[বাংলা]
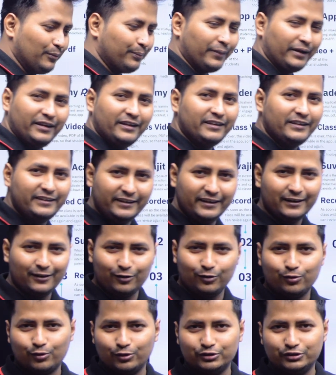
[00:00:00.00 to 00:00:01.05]
পেন দিয়ে
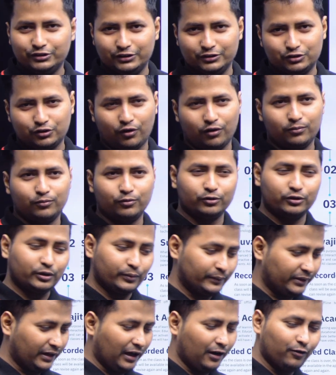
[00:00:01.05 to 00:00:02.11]
কোশ্চেন সলভ করতে
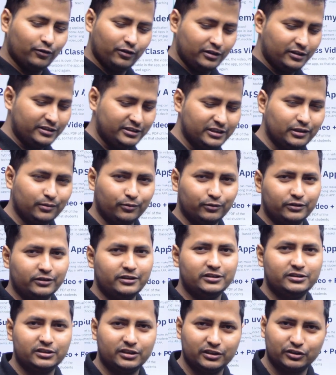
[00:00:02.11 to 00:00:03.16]
হবে না হলে নিজেদের মধ্যে
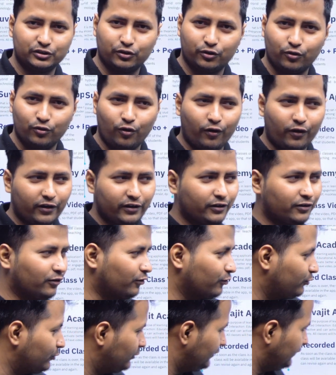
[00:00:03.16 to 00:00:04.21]
ডিসকাস করো লড়াই
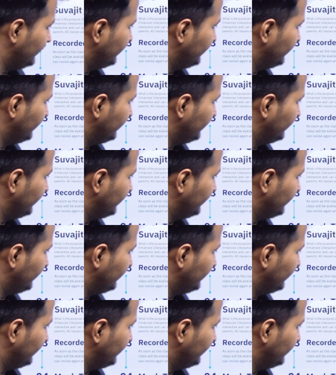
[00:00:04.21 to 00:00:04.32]
করো